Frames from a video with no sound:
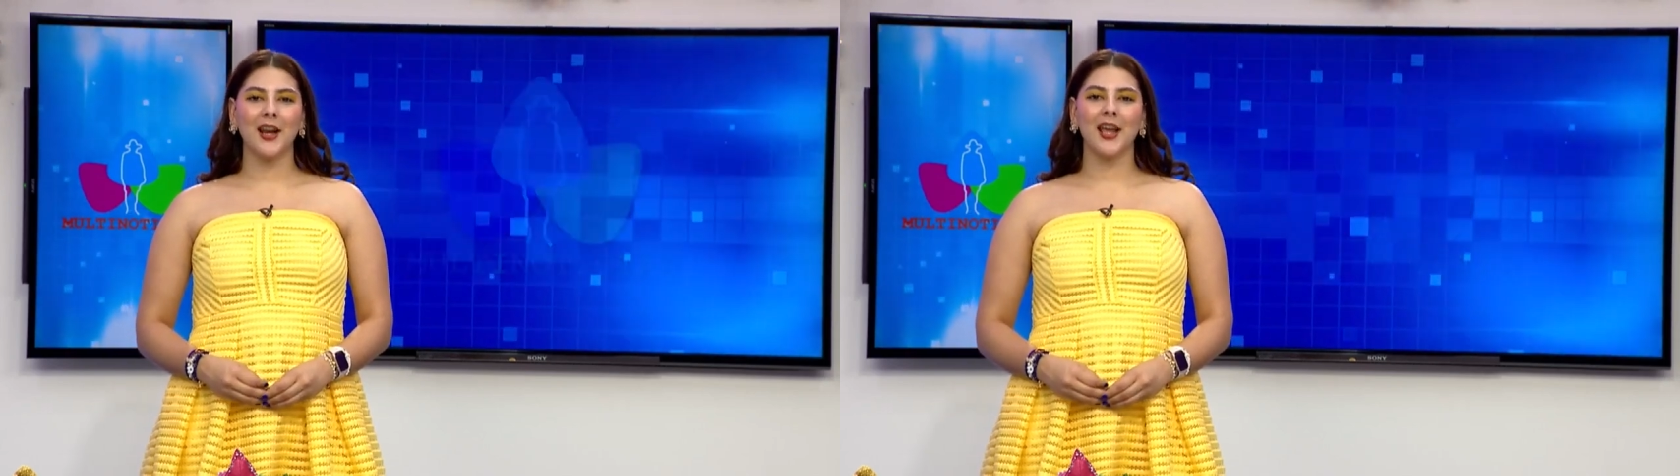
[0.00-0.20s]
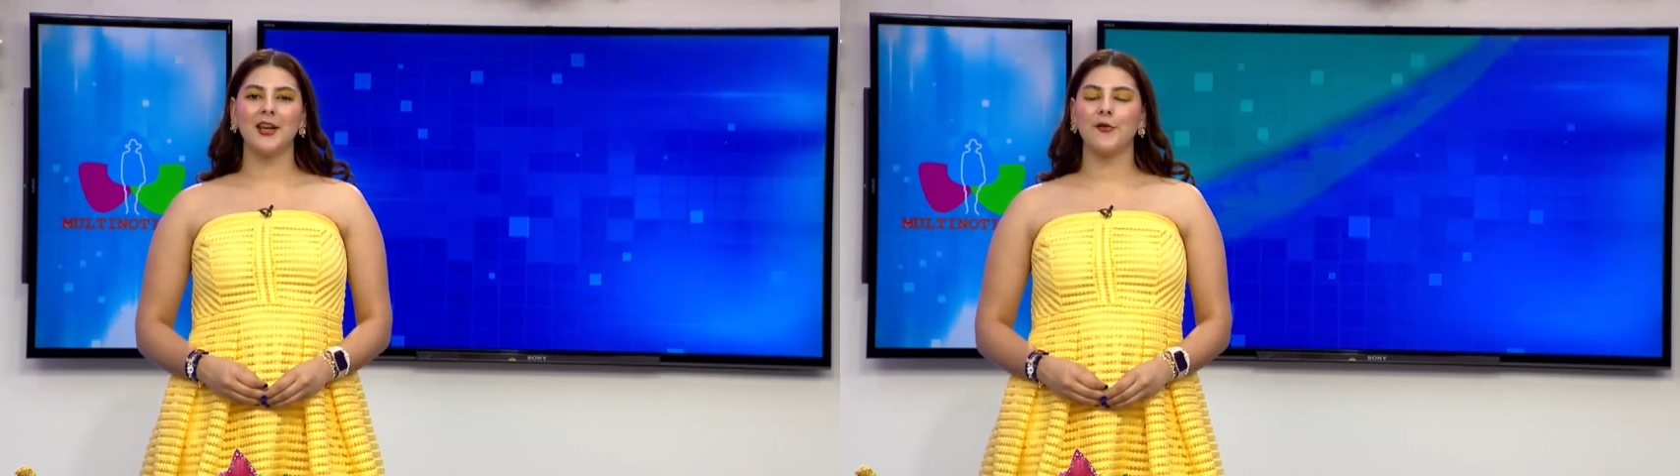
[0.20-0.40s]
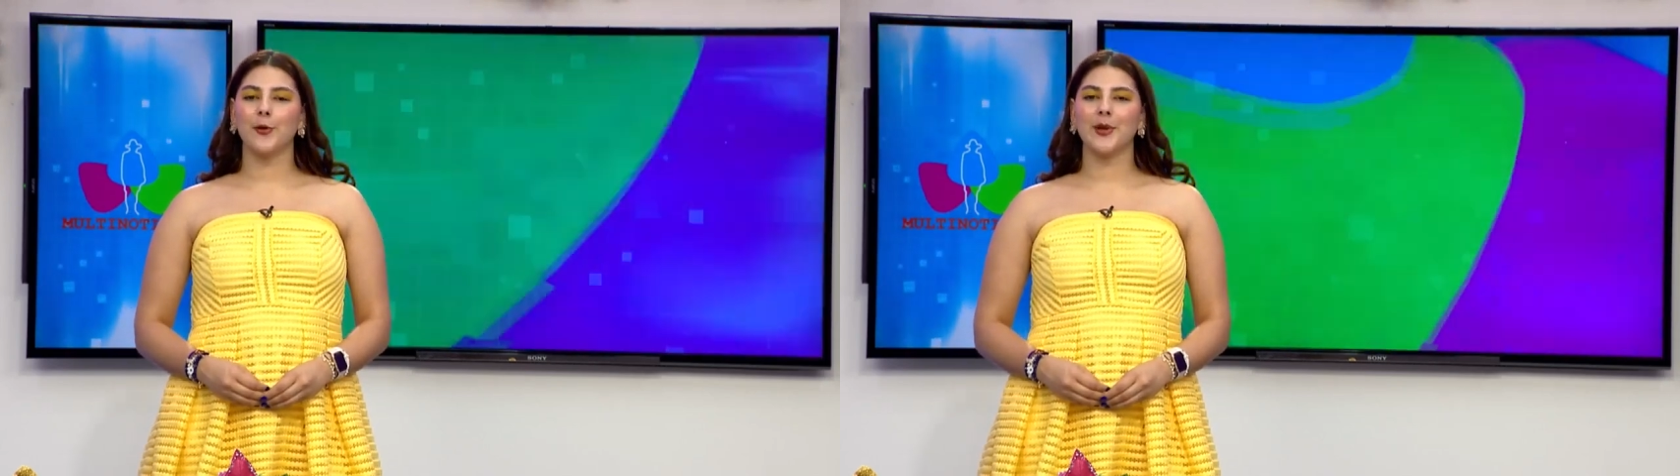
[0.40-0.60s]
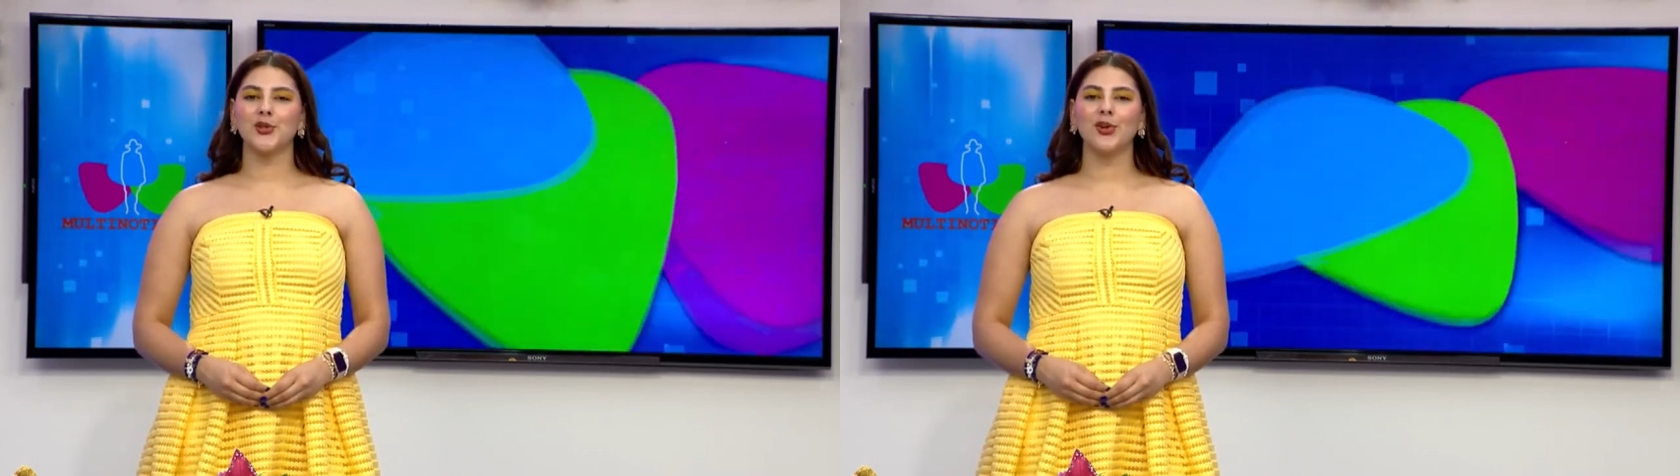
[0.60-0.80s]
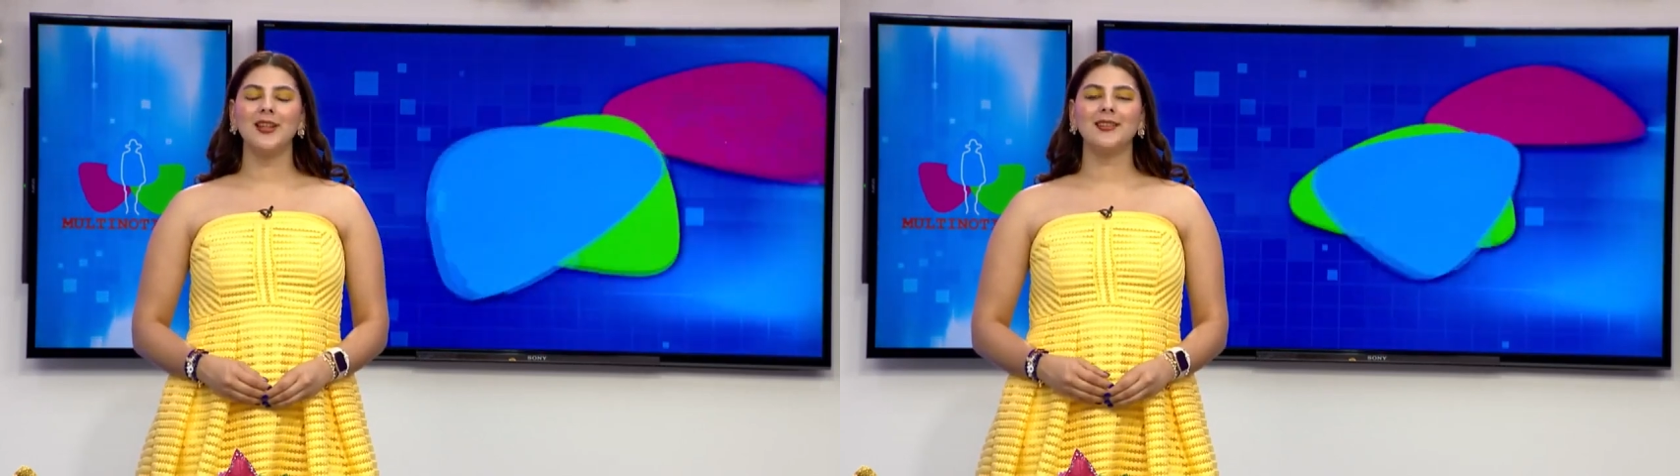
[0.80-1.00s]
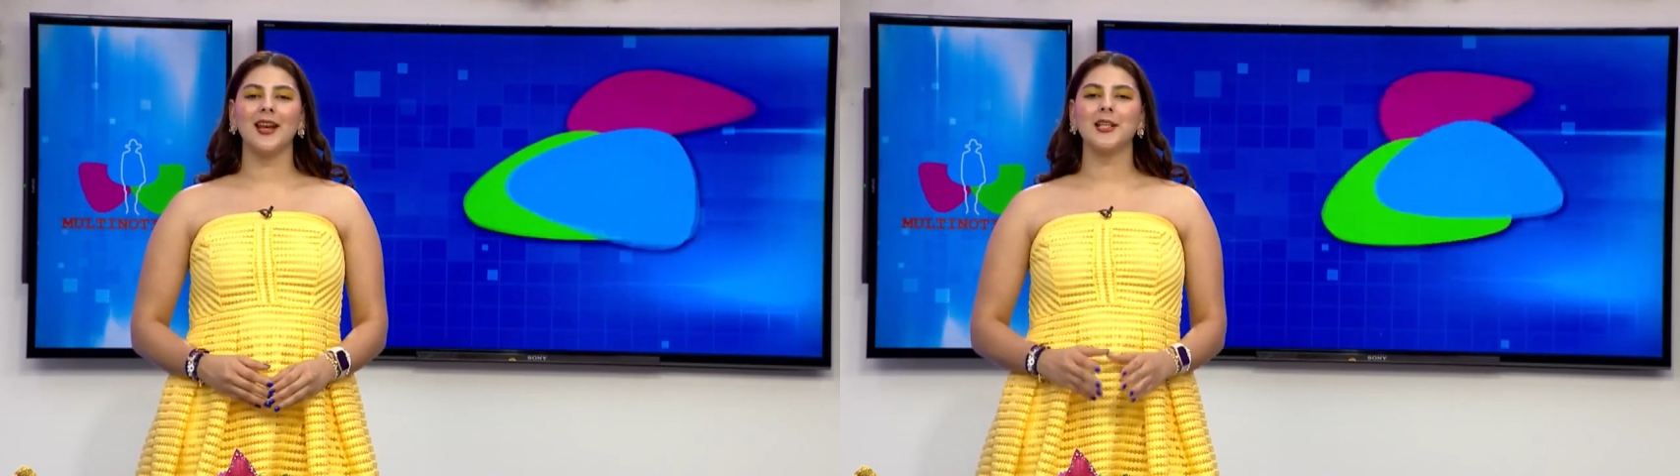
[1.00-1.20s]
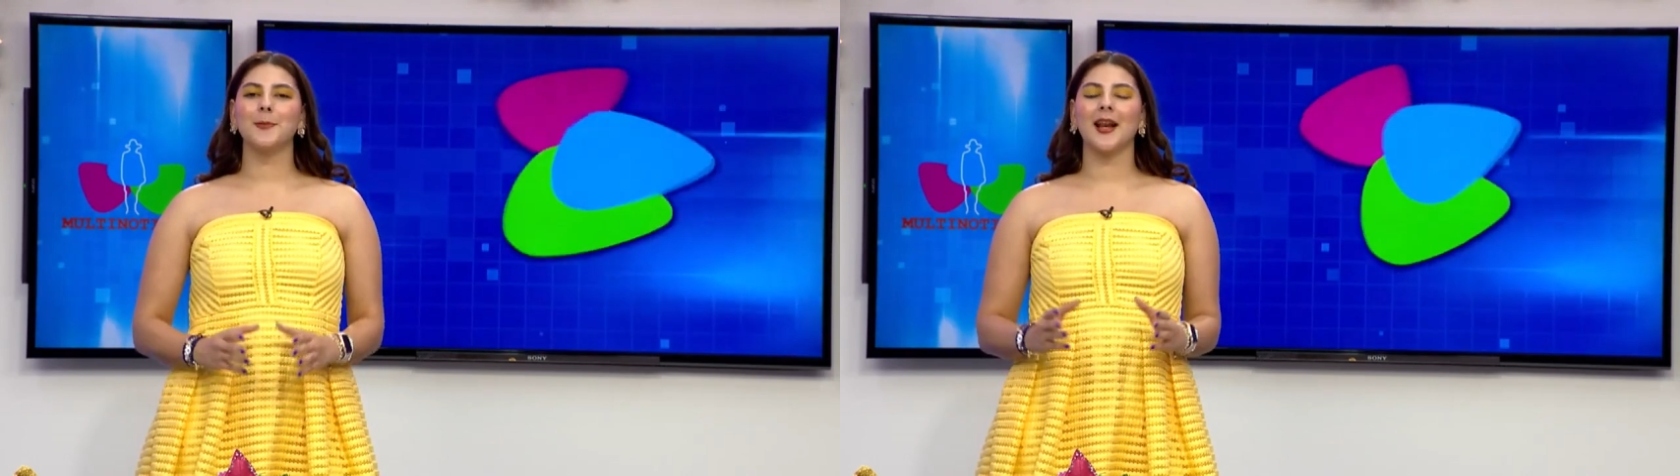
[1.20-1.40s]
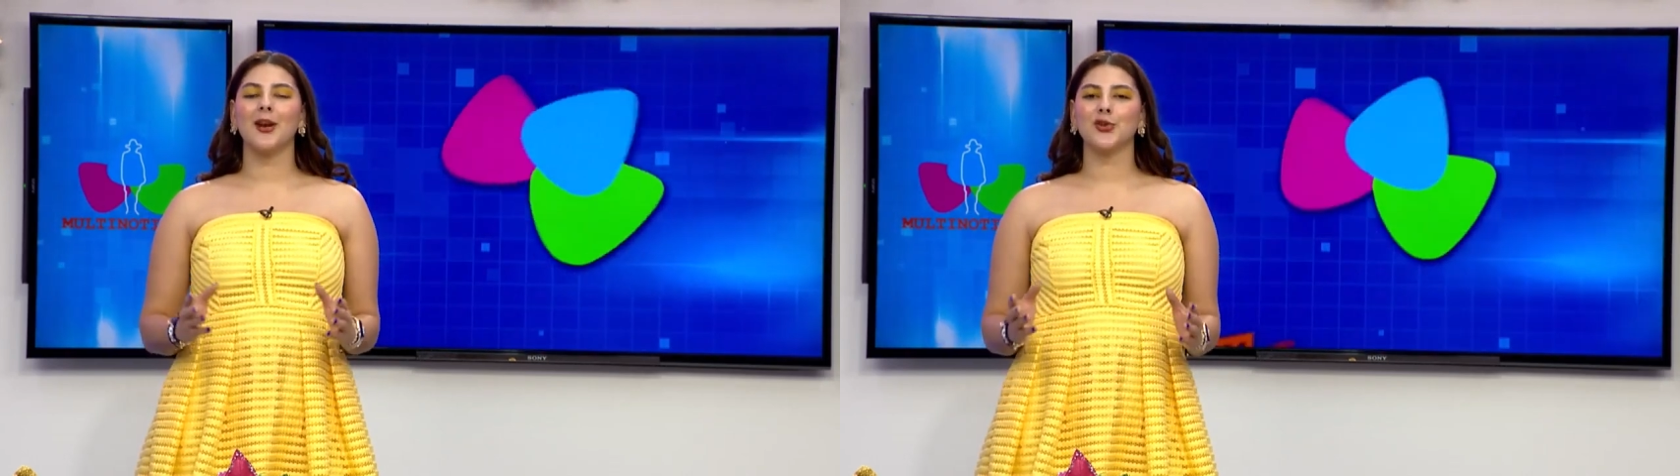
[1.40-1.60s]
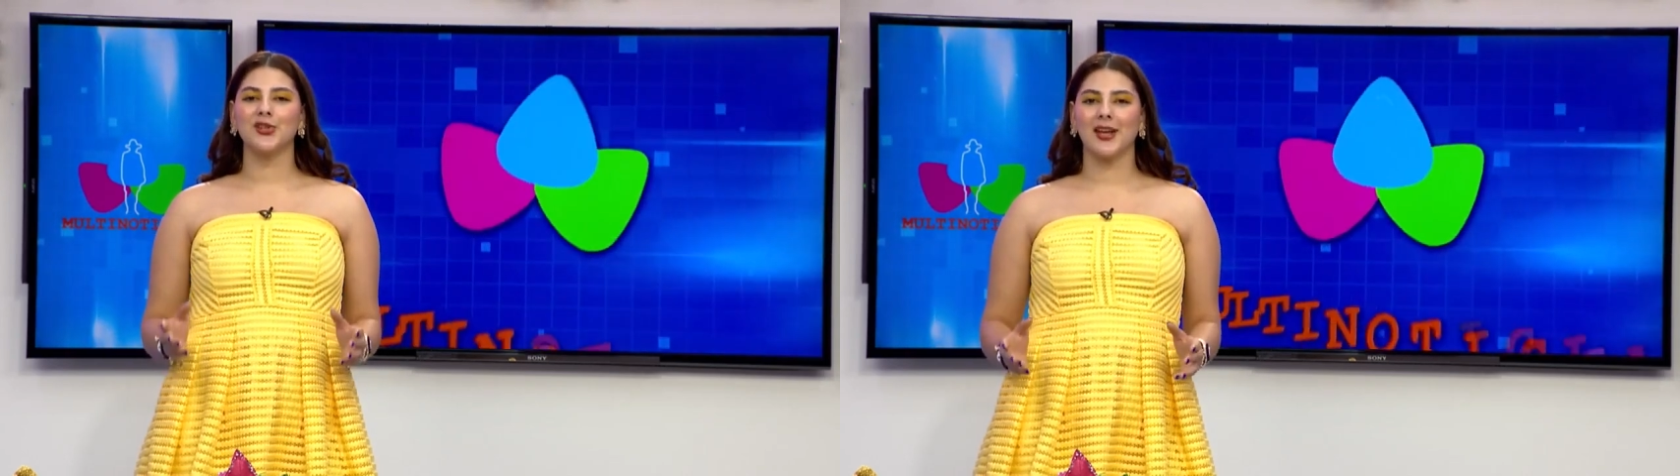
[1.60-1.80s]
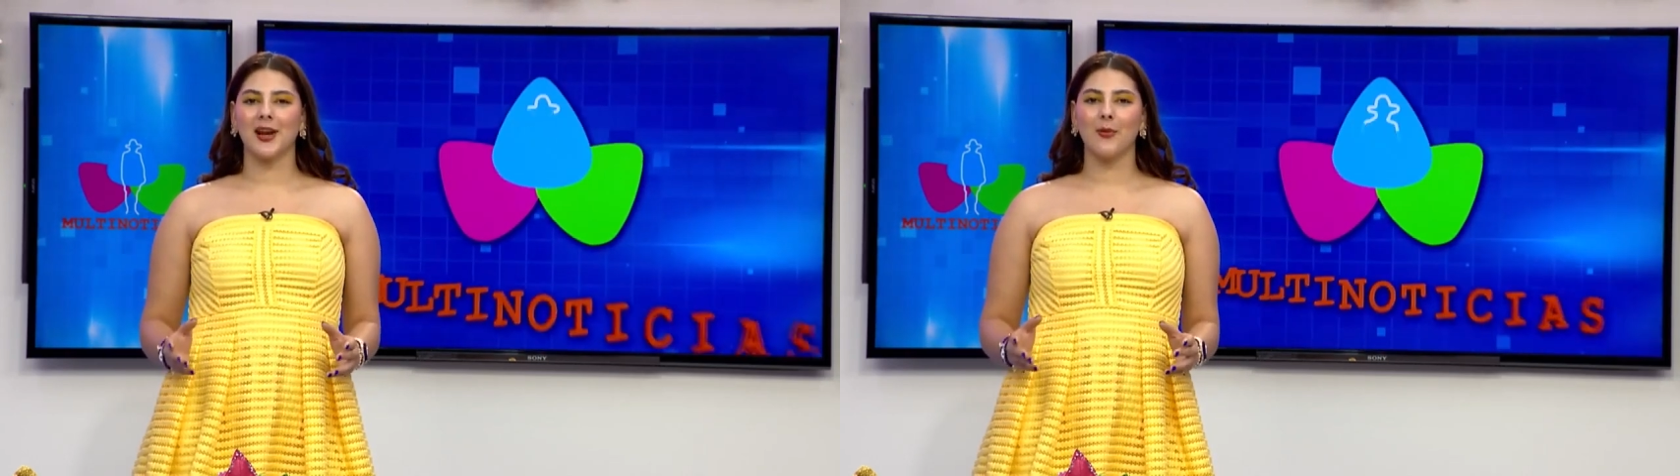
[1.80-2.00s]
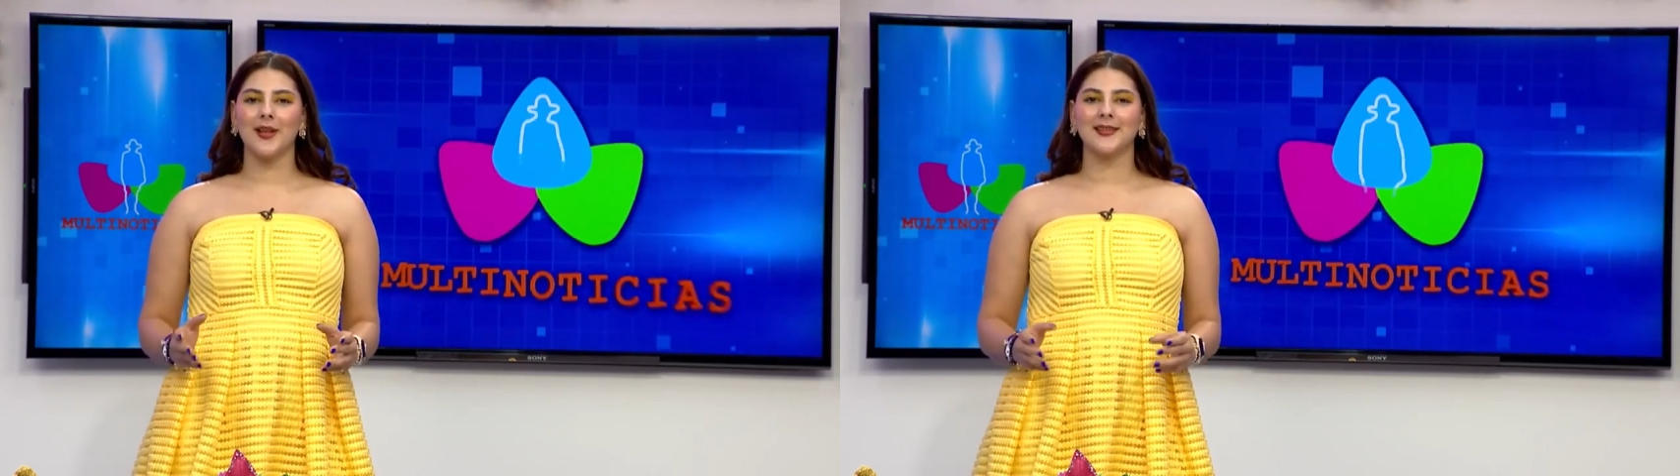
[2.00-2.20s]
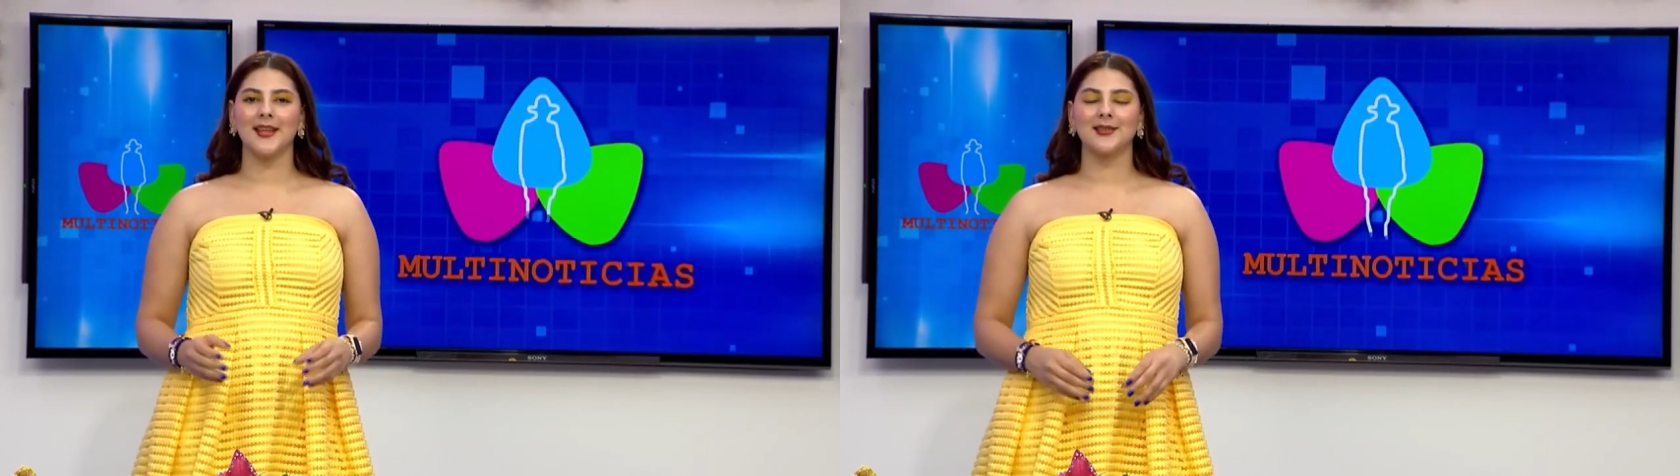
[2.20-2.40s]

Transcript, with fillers: en información de interés para los nicaragüenses.